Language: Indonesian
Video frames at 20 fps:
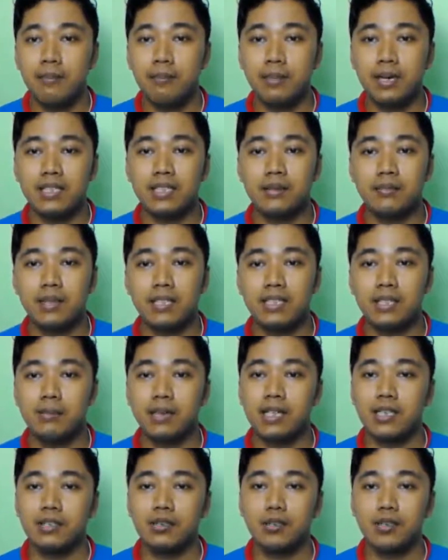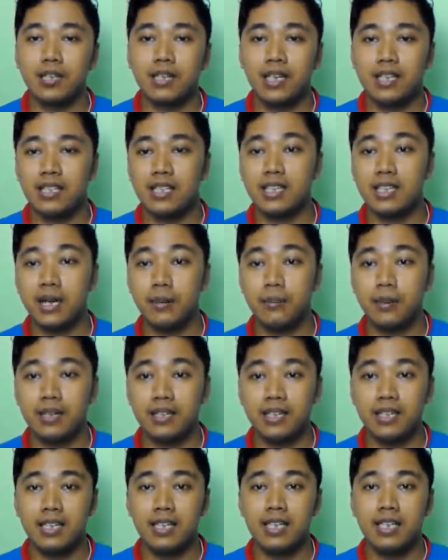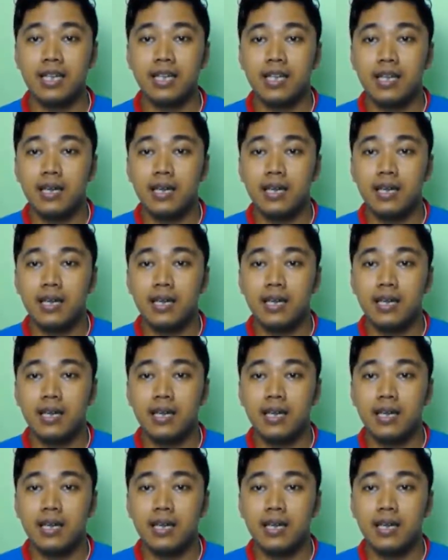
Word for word: macam-macam retur yang terdapat di